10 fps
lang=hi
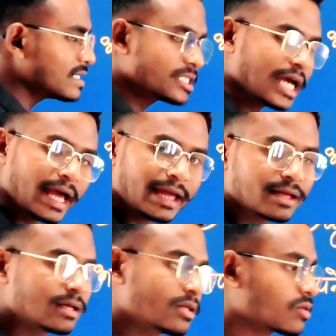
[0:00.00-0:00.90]
अच्छा है
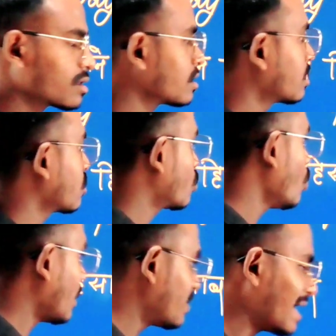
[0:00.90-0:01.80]
तो
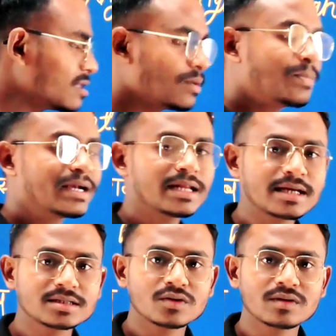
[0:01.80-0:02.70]
आप रात में पढ़ने
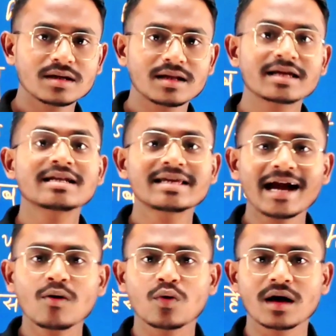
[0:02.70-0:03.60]
लग जाओगे लेकिन क्या
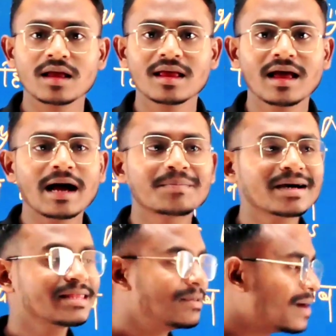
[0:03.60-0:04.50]
होगा
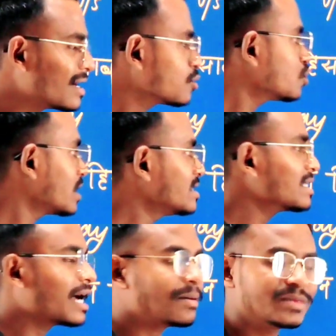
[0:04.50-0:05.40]
आपका दिमाग तो सही
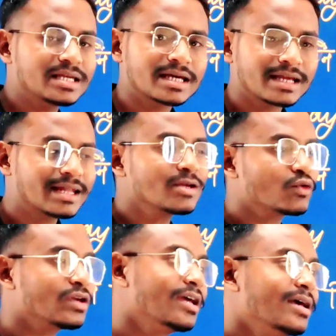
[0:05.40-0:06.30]
से काम नहीं करेगा ना
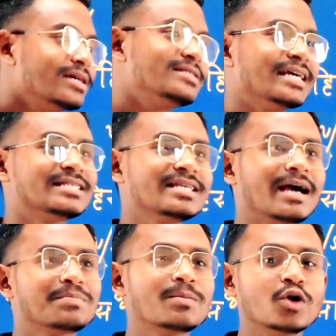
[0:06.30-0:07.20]
क्योंकि जैसे ही
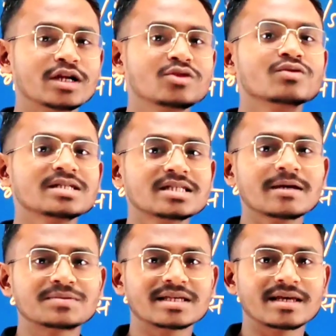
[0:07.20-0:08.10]
आपका बॉडी तो किस
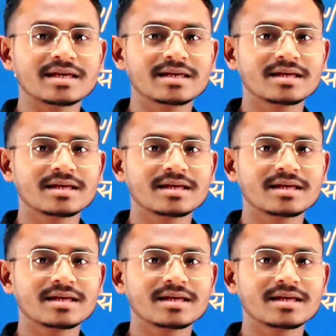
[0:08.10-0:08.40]
टाइप से है